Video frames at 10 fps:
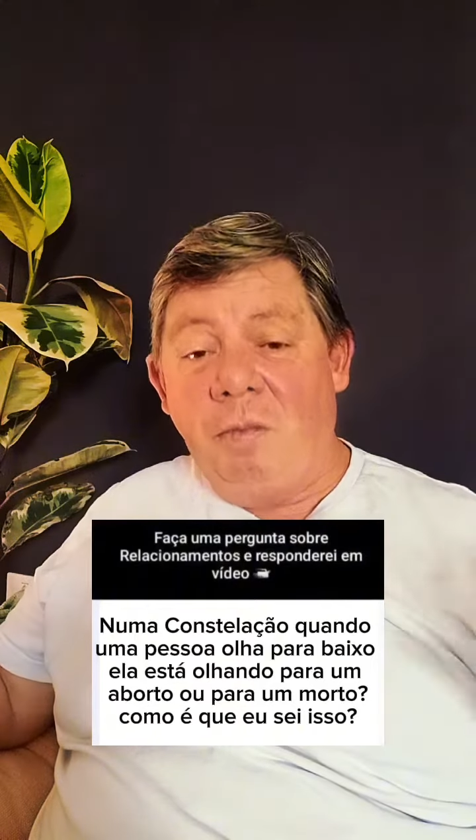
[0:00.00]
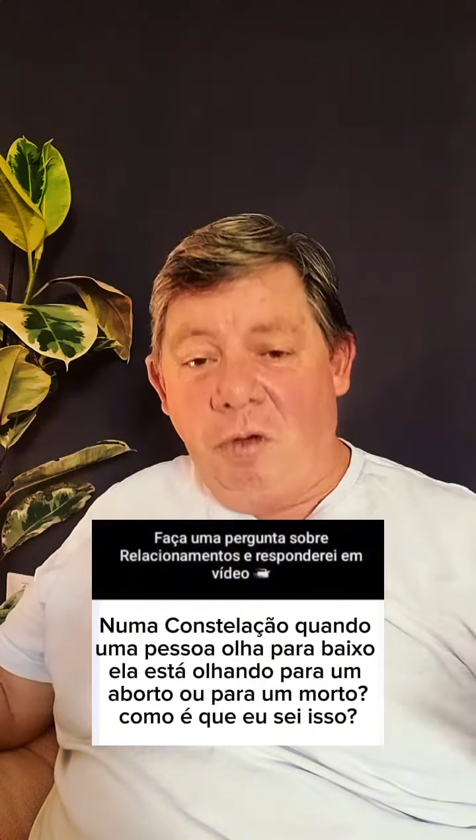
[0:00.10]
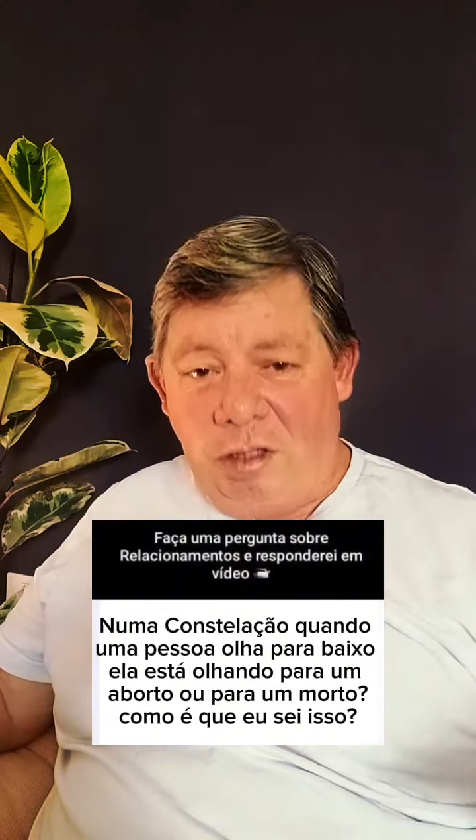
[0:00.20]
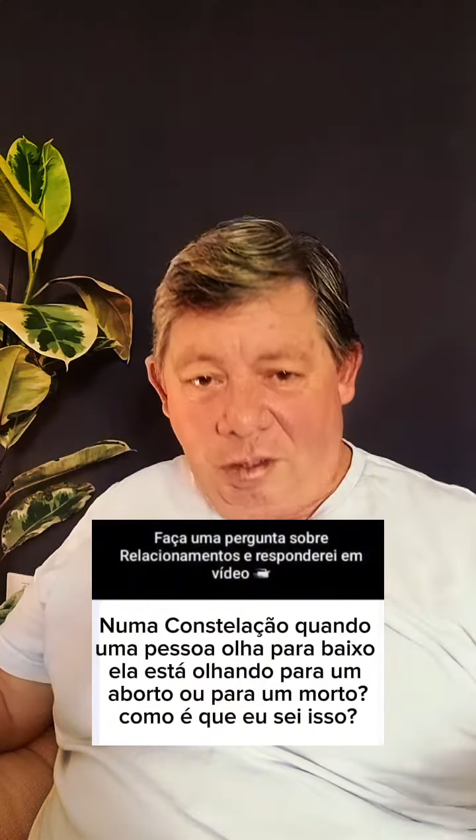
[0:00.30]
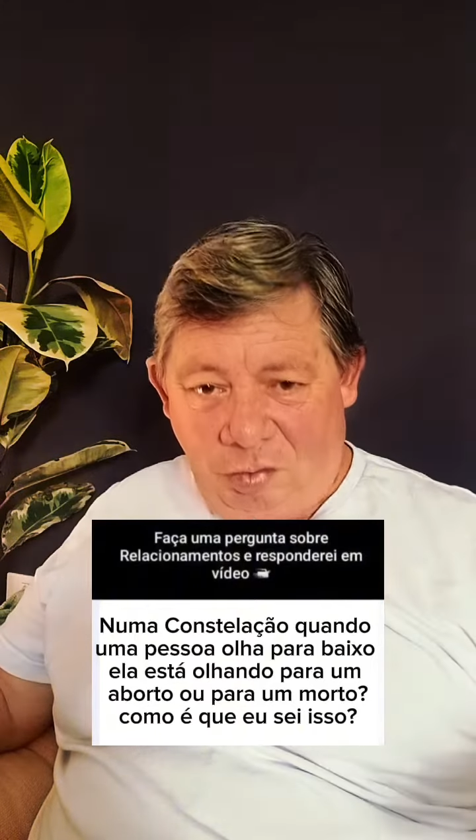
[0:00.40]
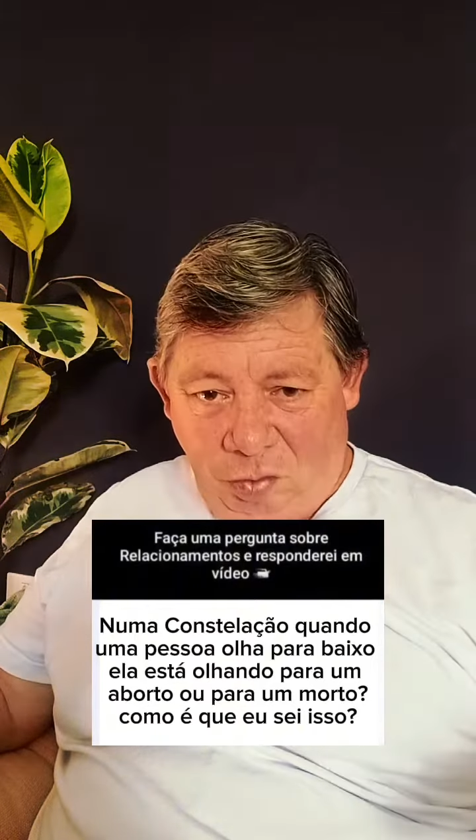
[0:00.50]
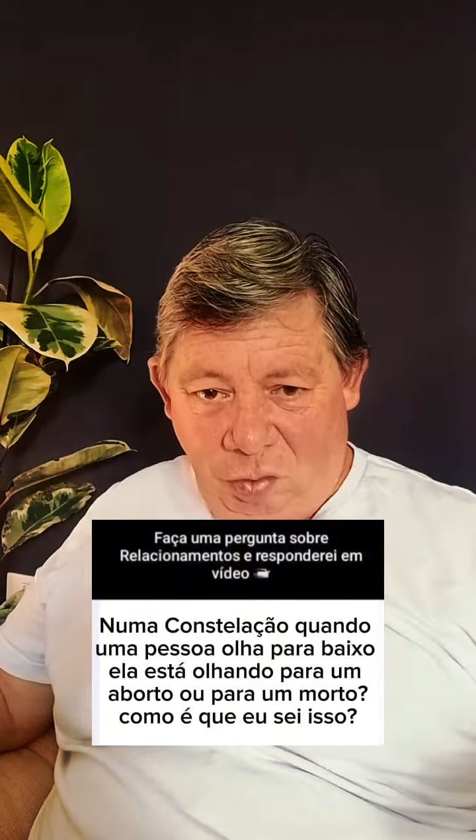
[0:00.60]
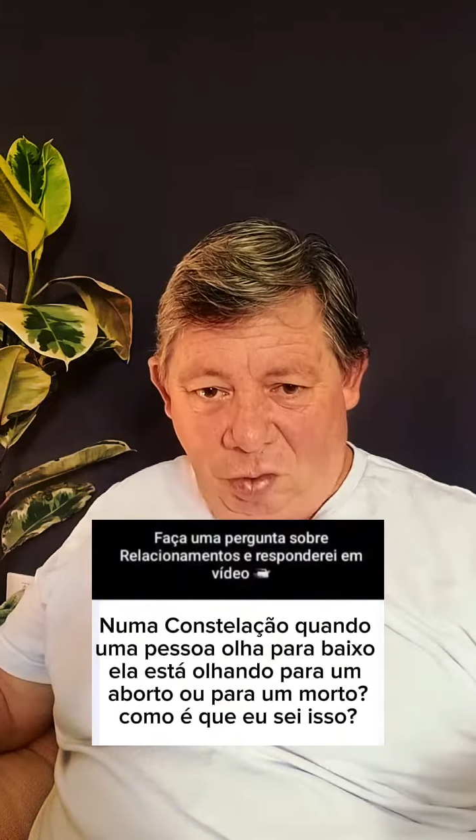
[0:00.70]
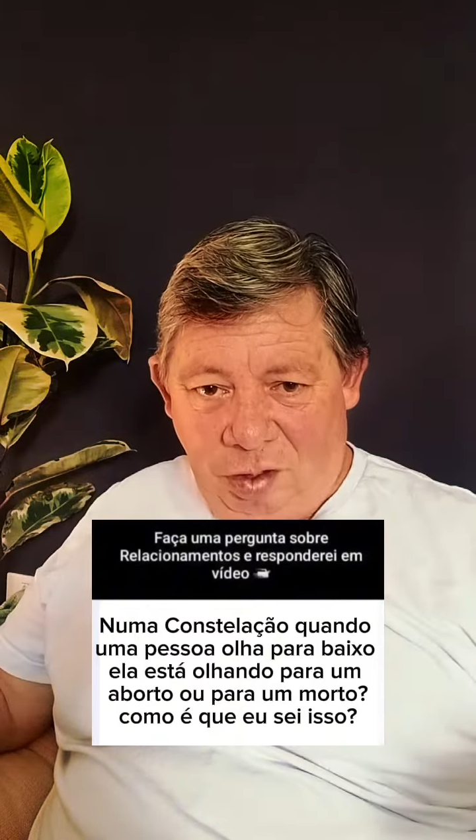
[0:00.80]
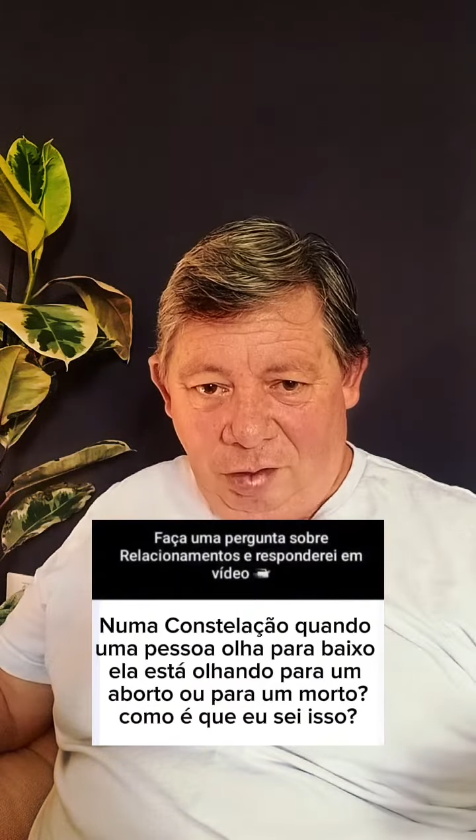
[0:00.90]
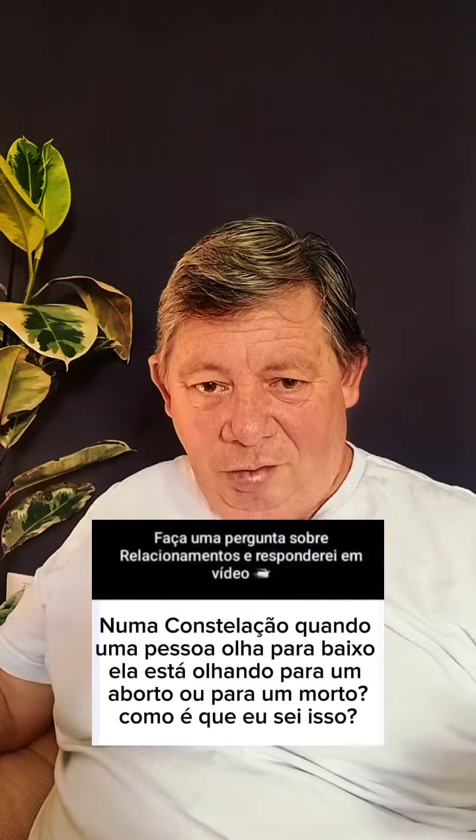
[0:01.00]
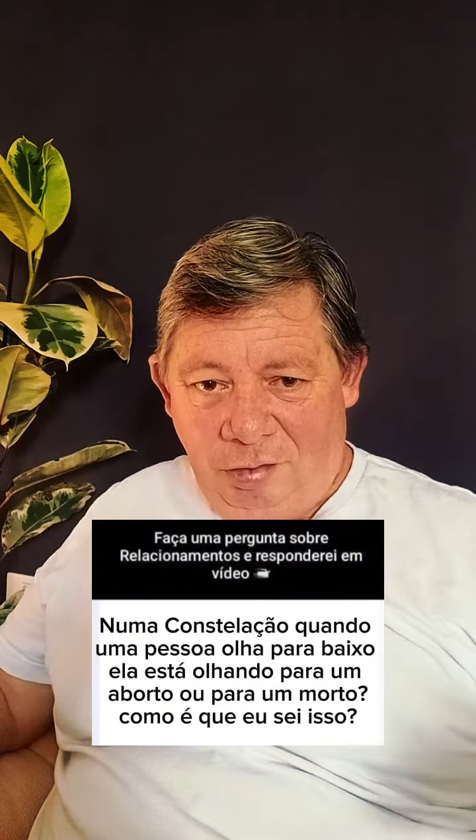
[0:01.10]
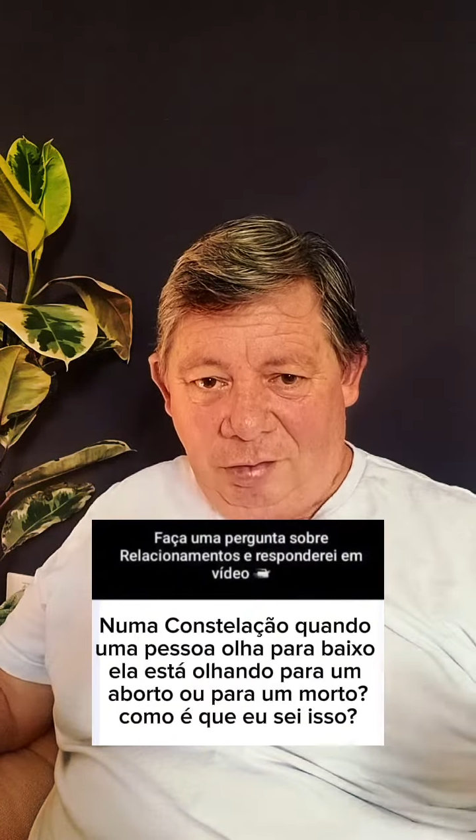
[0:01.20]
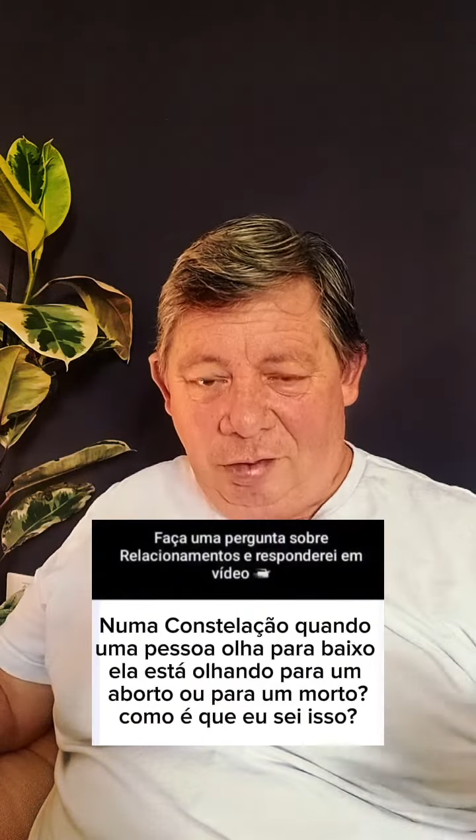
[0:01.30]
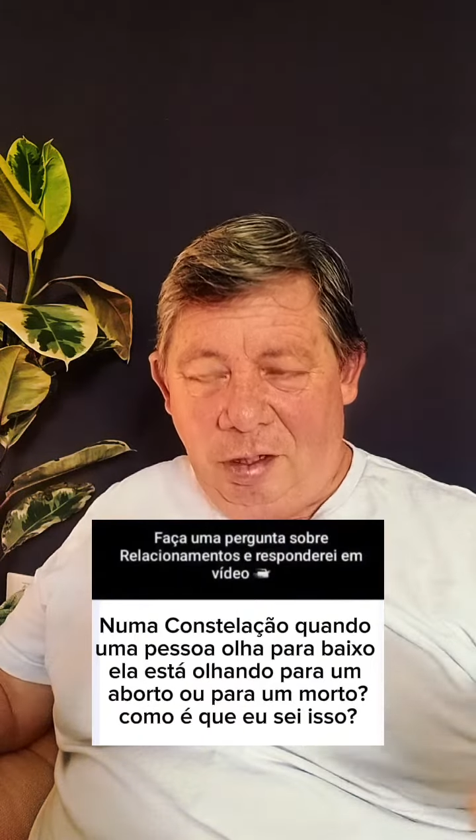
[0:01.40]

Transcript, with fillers: muitas coisas.